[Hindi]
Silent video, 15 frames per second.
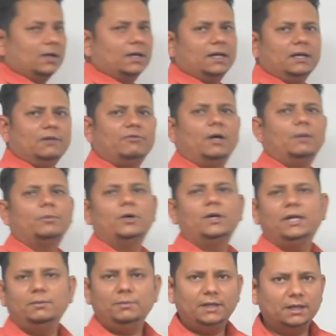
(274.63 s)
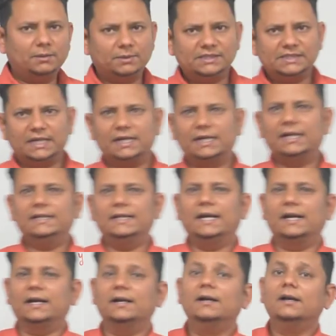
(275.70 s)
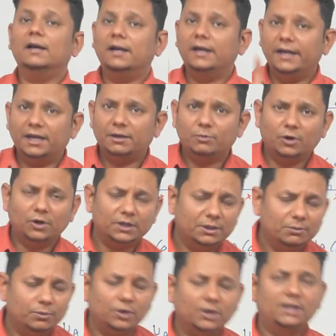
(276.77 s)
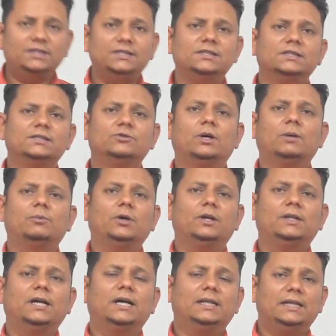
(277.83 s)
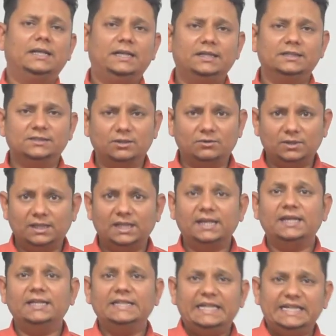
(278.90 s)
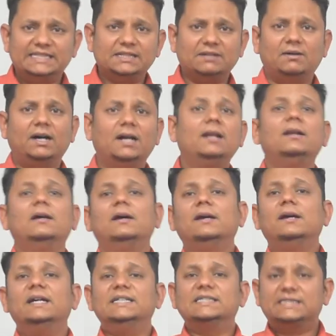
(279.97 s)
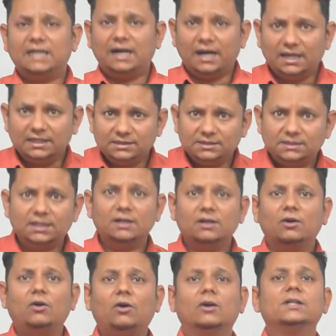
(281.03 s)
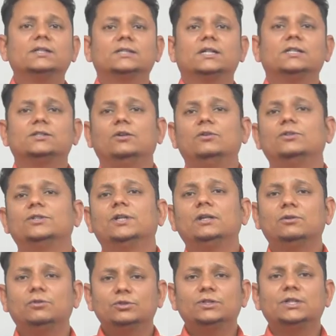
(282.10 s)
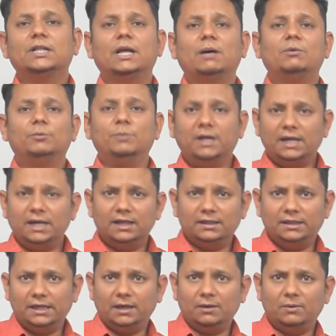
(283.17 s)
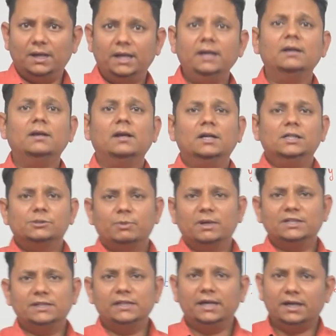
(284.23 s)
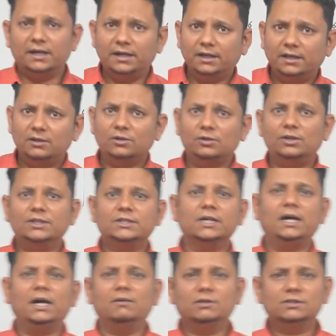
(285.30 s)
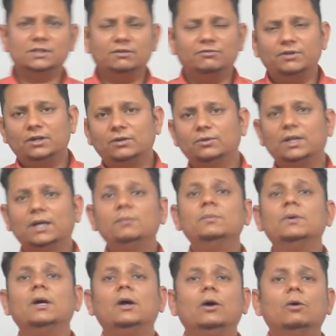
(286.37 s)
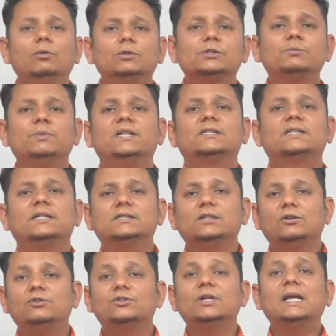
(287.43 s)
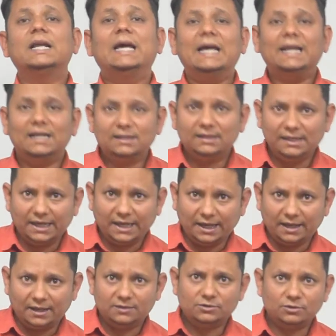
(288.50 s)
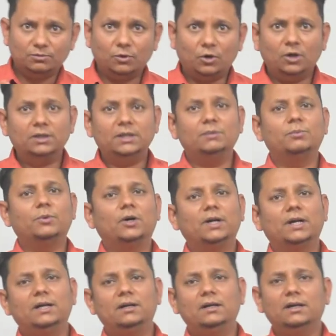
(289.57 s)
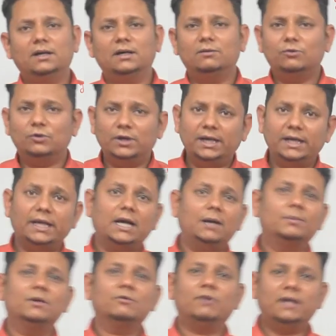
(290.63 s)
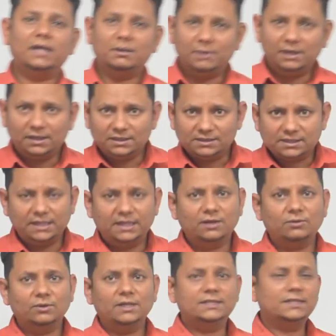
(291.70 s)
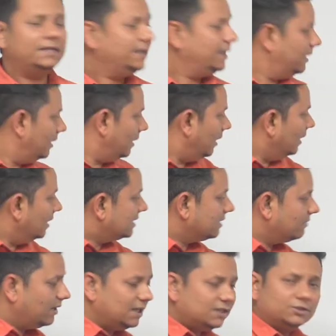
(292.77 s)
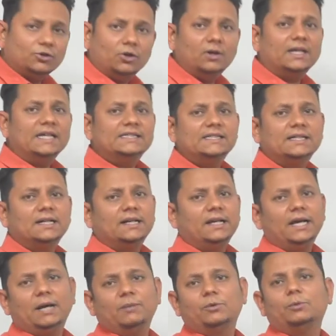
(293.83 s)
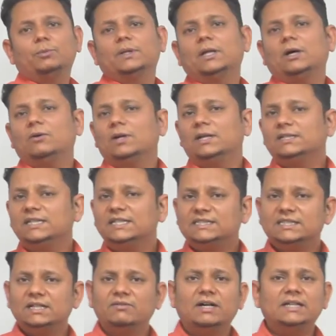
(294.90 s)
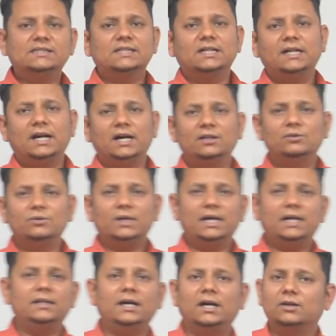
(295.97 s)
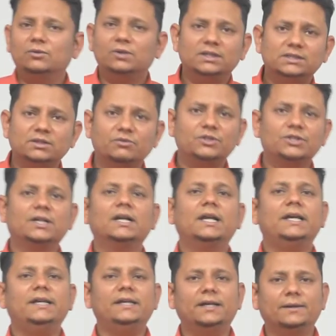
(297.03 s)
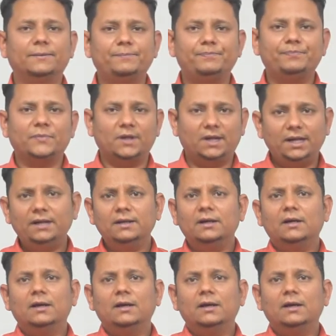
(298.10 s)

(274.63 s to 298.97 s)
करके फाइव पॉइंट एट मीटर पर सेकेंड आ जाएगा एक बहुत ही इंपॉर्टेंट चीज़ है जो आपको ध्यान देने की ज़रूरत है कि ये सवाल इसका आंसर और इसका सोल्यूशन कुछ किताबों में गलत दिया हुआ है स्पेशली अरिहंत और दिशा आई वॉज रेफरिंग टू दैम उसमें इसका सोल्यूशन गलत दिया है तो बहुत ही इंपॉर्टेंट वो है कि आपके फंडामेंटल्स क्लियर होने चाहिए सवाल सॉल्व कैसे करना है आपको पता होना चाहिए सिर्फ आंसर याद होना या ध्यान होना सफिशेंट नहीं है राइट